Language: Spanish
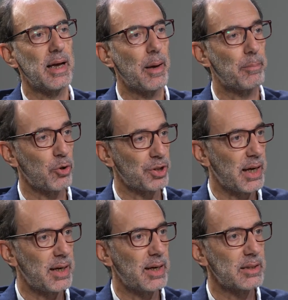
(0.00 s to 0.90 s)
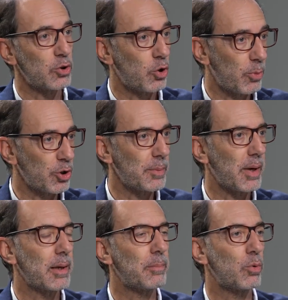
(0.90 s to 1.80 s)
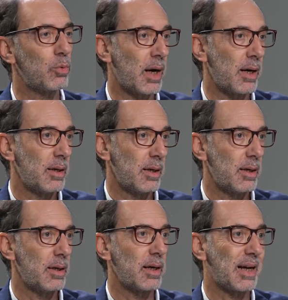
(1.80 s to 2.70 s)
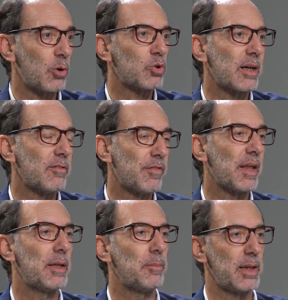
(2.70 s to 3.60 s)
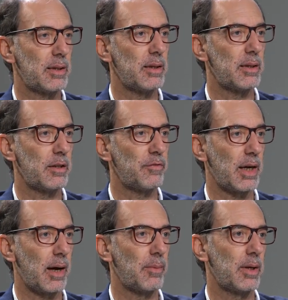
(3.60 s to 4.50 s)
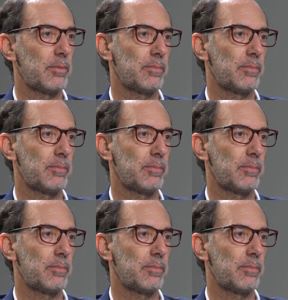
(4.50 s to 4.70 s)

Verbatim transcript: espontáneas, no motivadas por una eh, causa fácilmente identificable